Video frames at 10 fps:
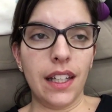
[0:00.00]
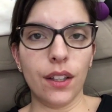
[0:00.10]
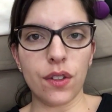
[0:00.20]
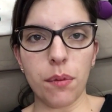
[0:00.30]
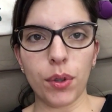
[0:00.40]

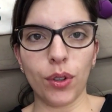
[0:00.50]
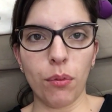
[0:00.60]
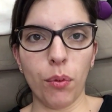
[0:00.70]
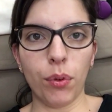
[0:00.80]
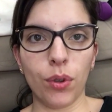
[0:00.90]
Então, sempre que eu
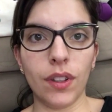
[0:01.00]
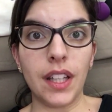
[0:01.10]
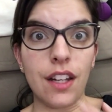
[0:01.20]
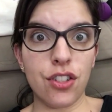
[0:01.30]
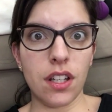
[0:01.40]
tenho uma
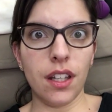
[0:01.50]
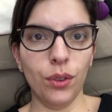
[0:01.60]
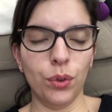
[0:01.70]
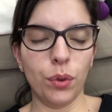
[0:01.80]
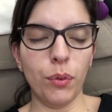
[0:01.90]
oportunidade,
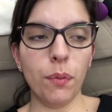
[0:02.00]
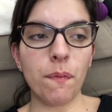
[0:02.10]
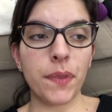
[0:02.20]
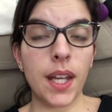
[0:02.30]
eu durmo.